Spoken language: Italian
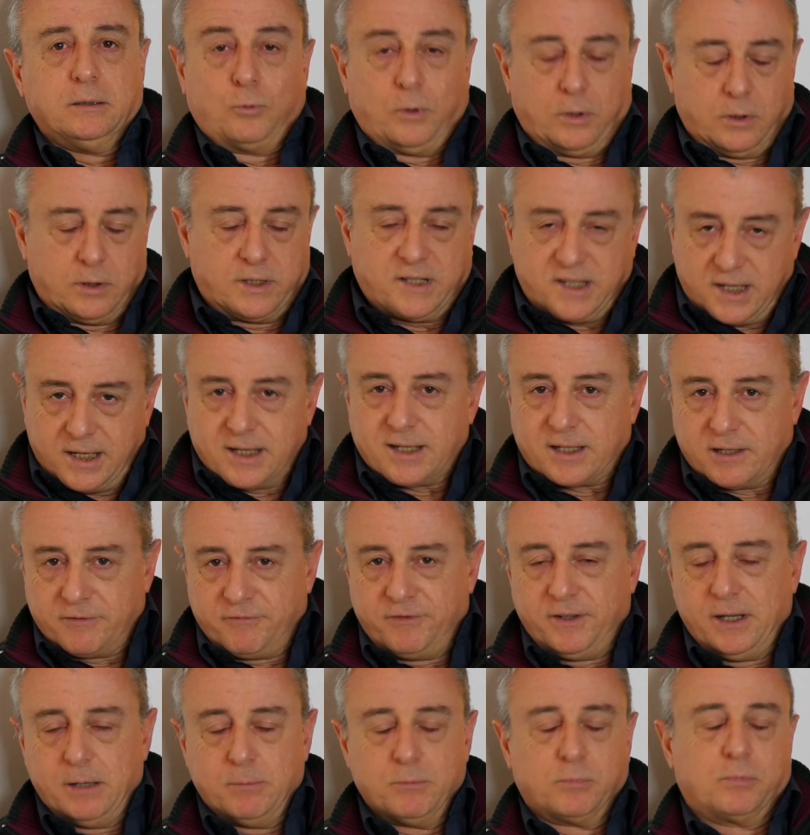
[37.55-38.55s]
qualsiasi
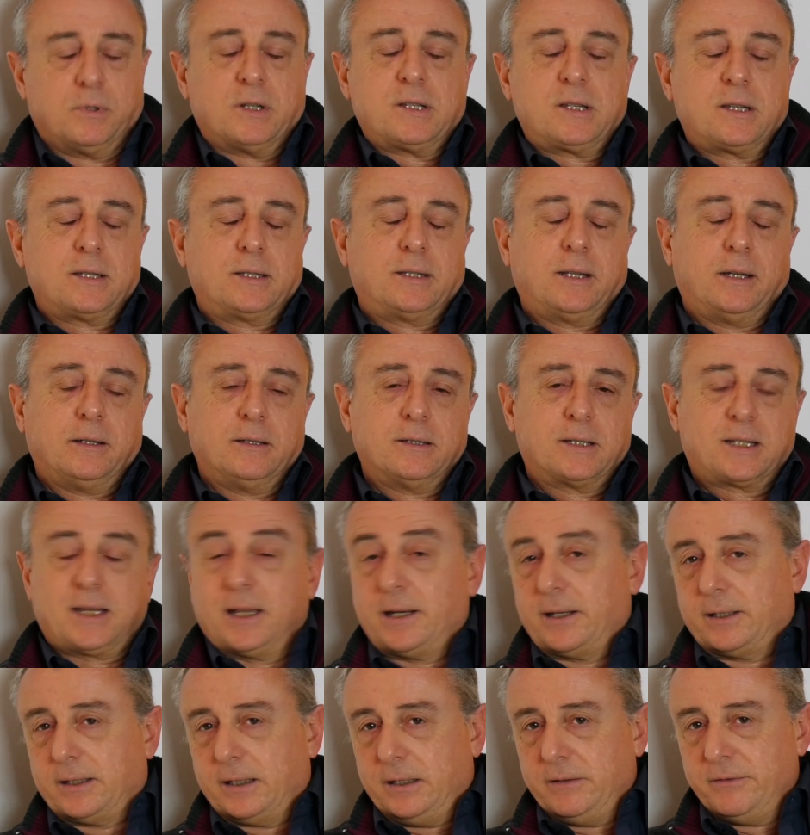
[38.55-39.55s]
film, qualsiasi
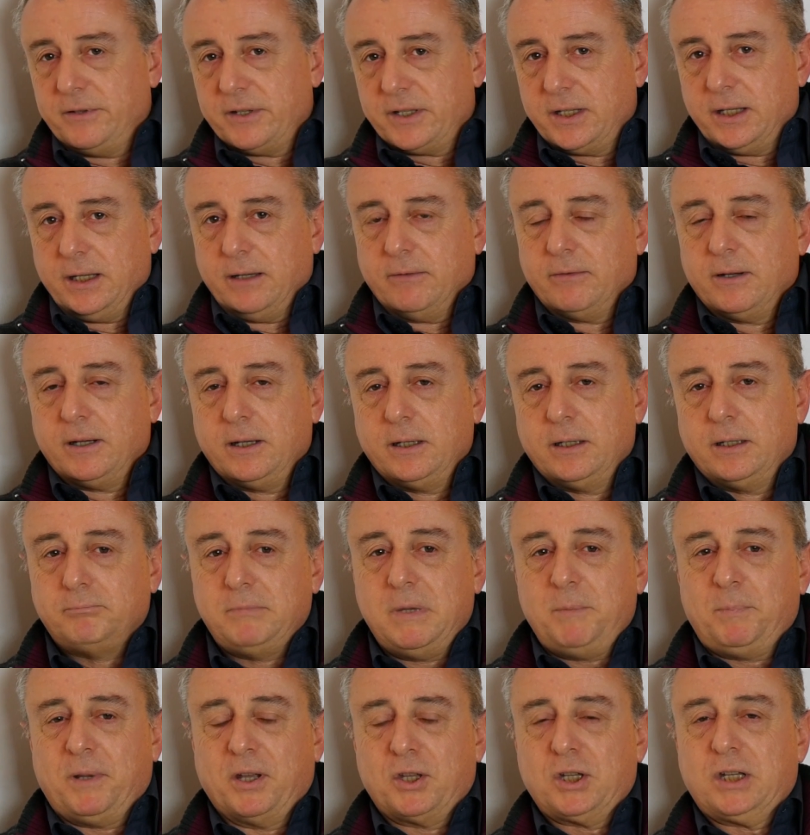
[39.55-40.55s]
serie televisiva,
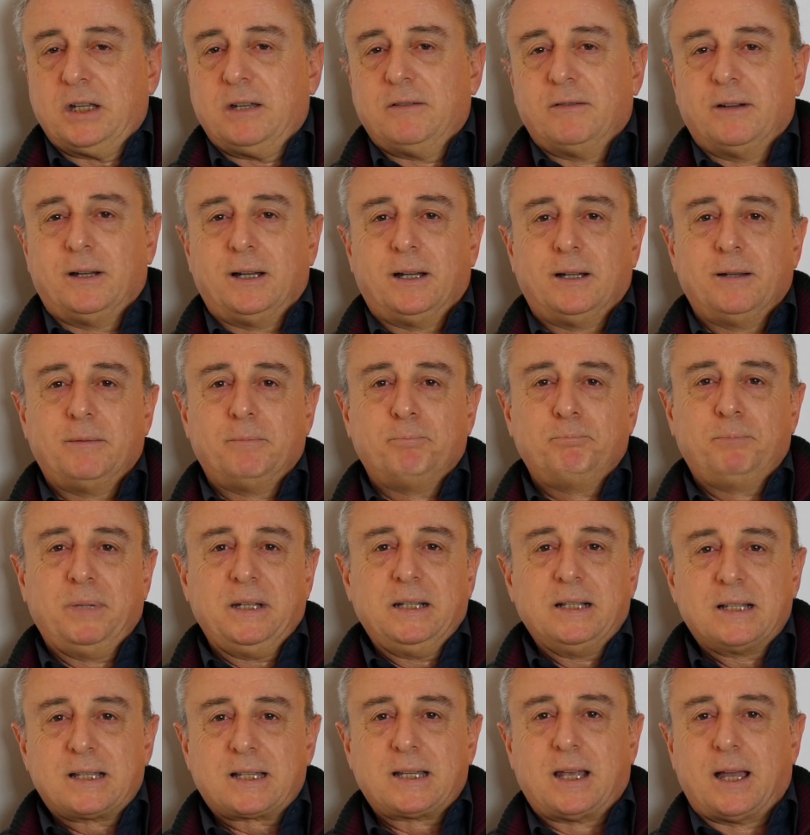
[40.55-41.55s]
mi piaceva
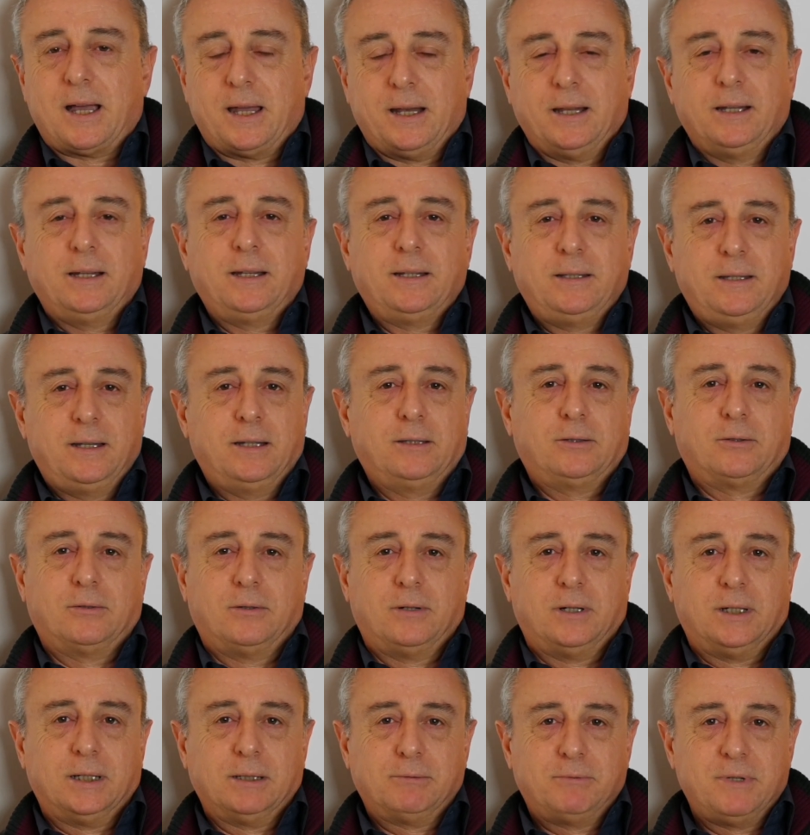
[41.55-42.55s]
pensare che
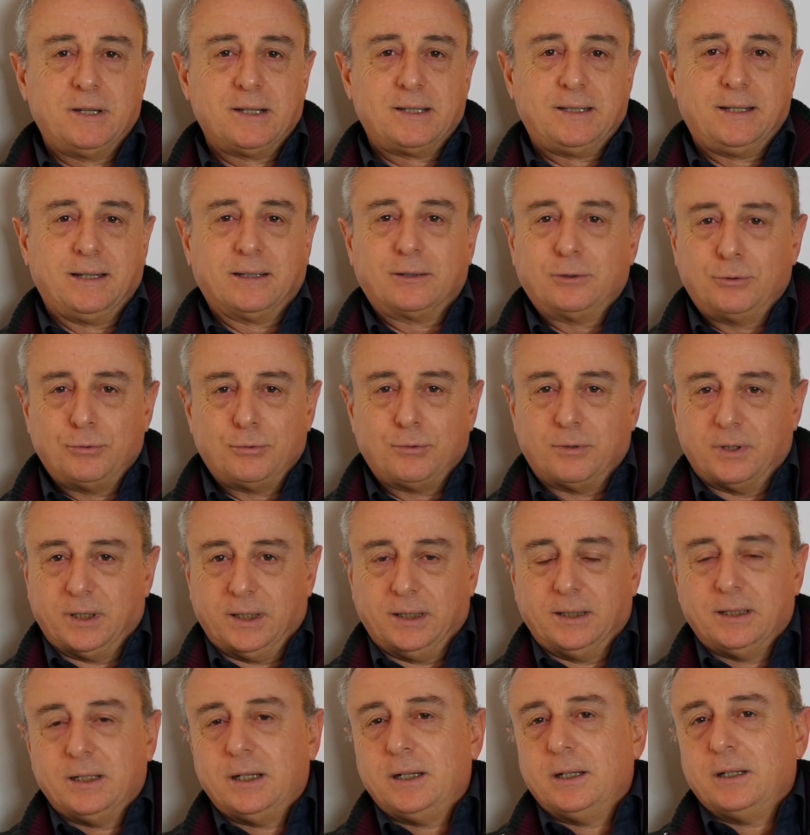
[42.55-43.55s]
dietro a questi
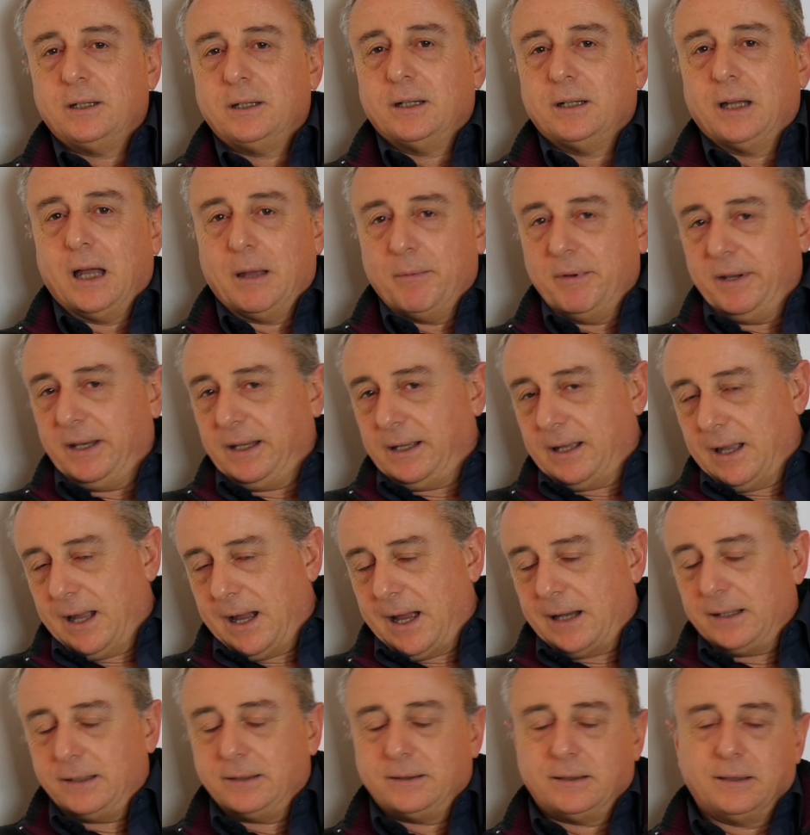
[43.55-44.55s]
attori
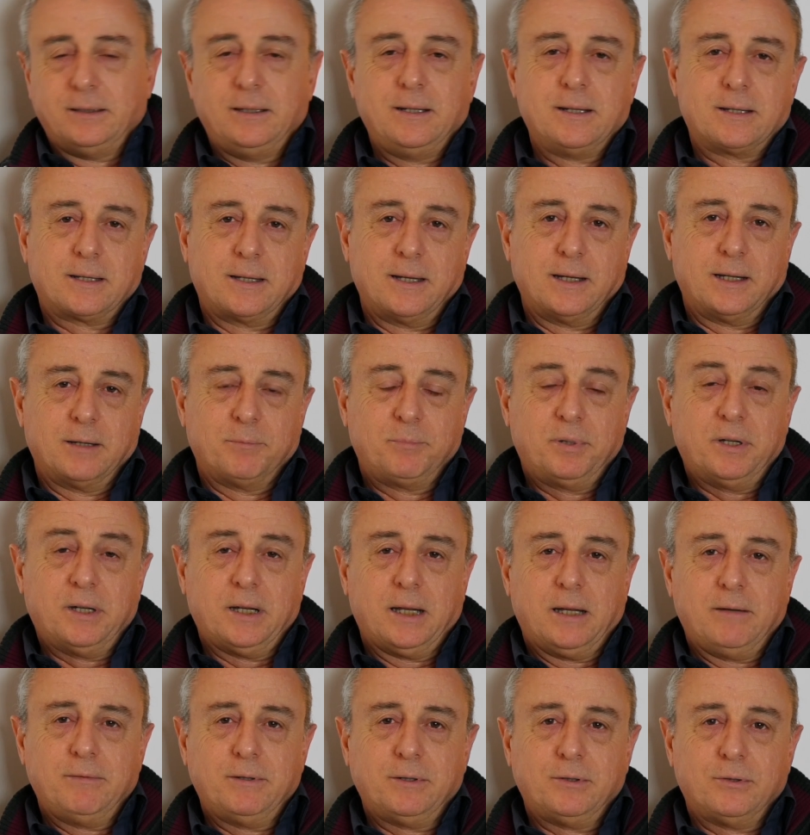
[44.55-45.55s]
americani, tedeschi che
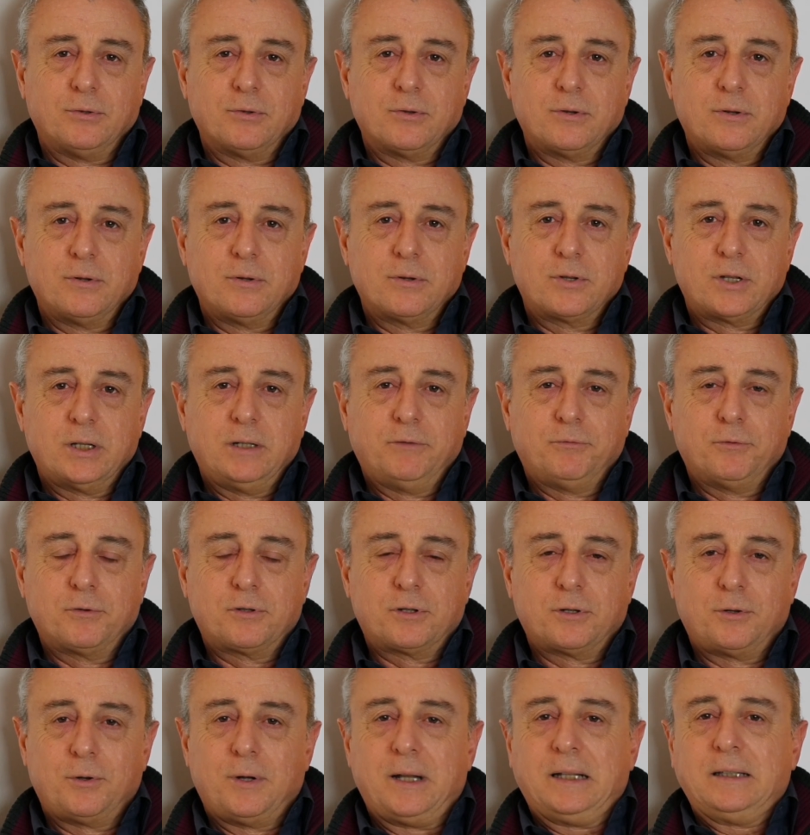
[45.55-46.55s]
parlavano, ce ne
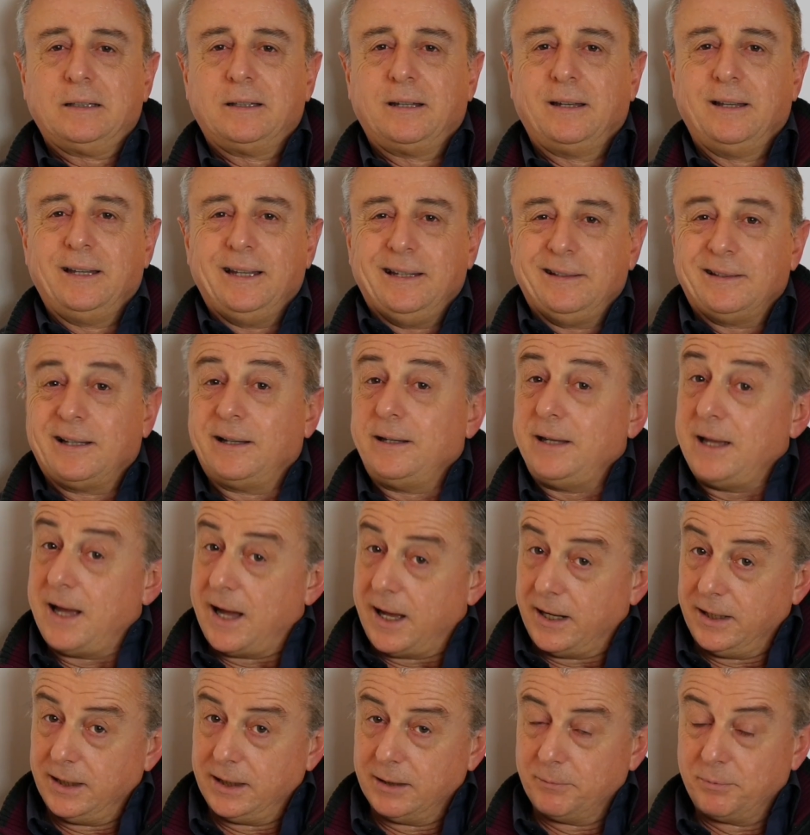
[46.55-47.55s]
fossero altri
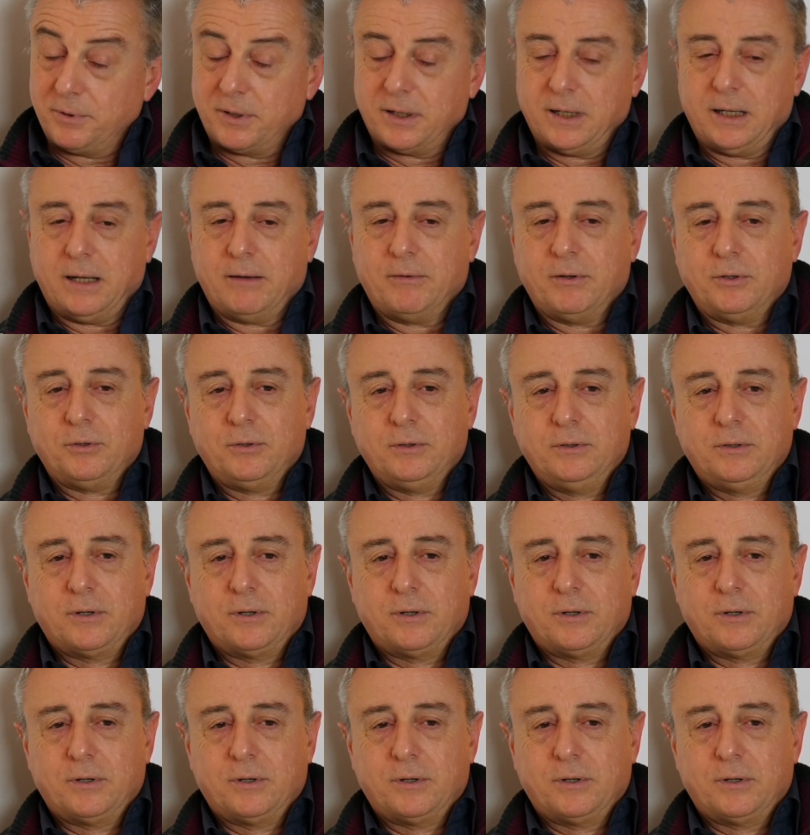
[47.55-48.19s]
italiani che parlavano.